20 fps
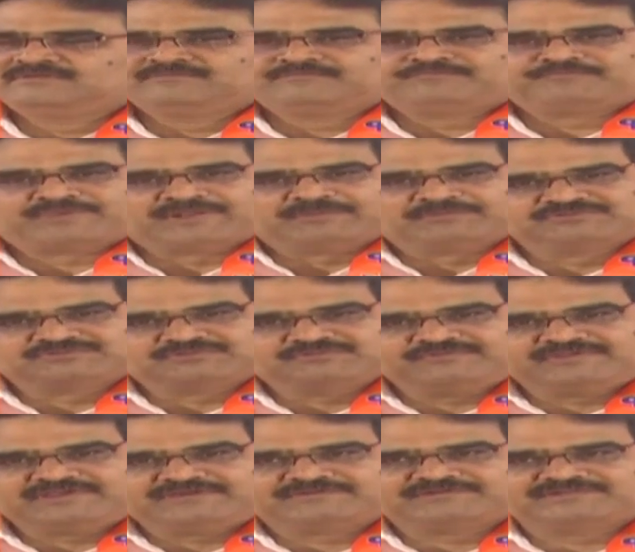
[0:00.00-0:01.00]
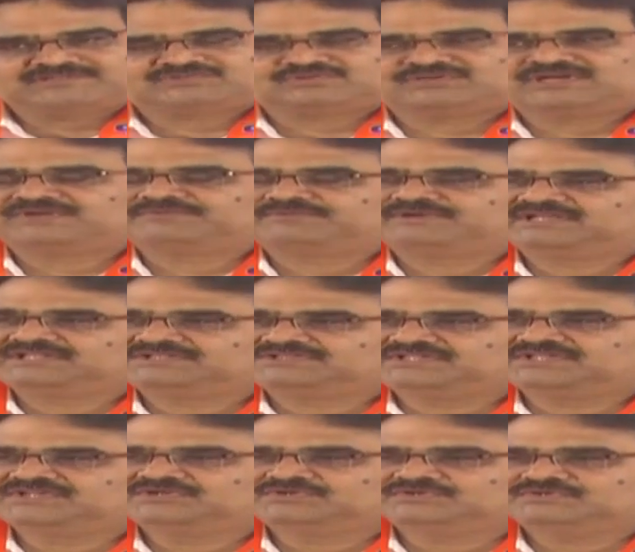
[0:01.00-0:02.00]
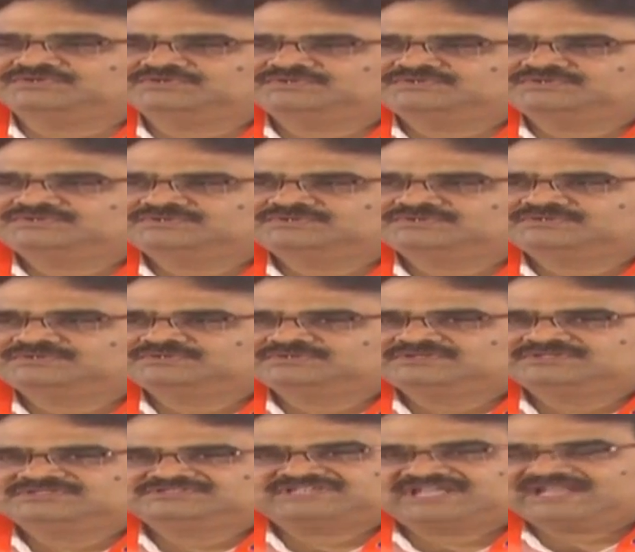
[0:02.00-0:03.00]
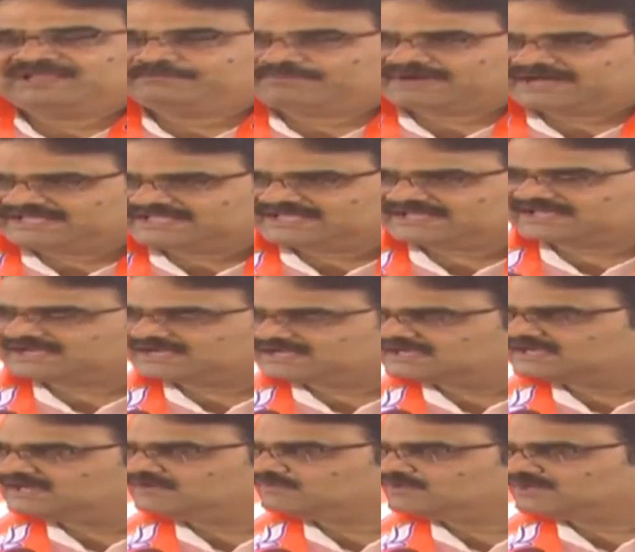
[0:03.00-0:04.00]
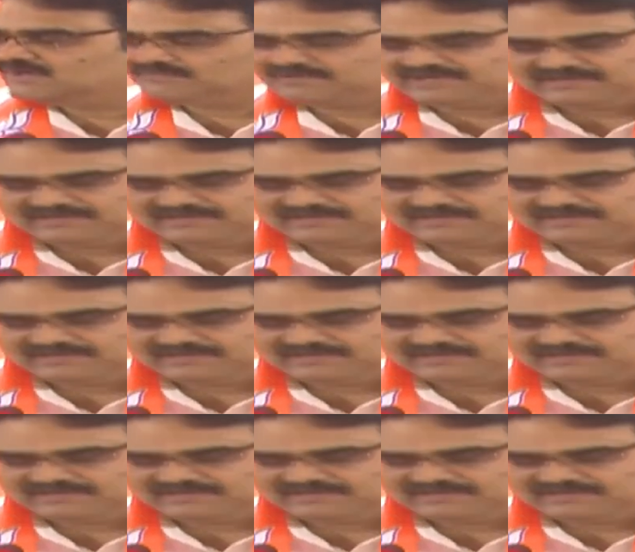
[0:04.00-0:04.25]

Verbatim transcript: ప్రభుత్వం వ్యవహరిస్తున్నటువంటి తీరు చాలా బాధాకరంగా ఉన్నటువంటి